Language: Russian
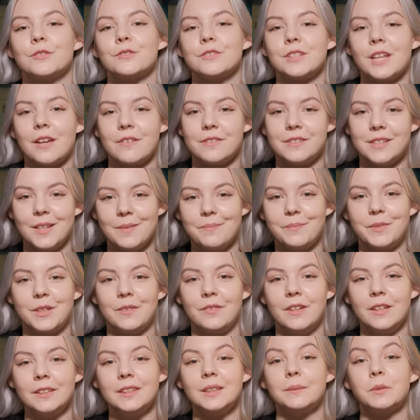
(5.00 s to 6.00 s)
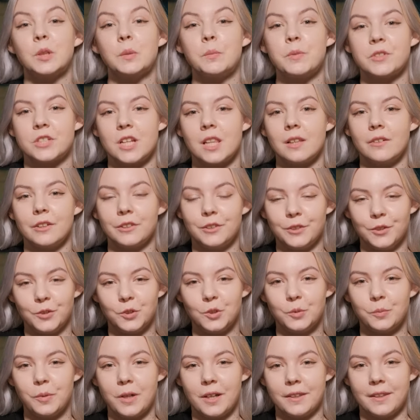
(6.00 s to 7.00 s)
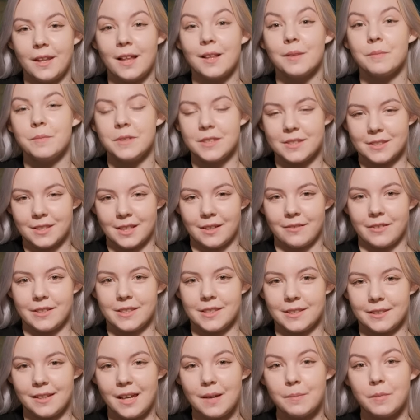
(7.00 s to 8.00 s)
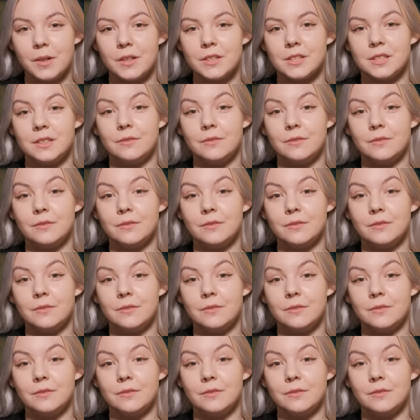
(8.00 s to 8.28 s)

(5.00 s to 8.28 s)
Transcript: Друзья, всем привет! Добро пожаловать на YouTube-канал Минского «Динамо».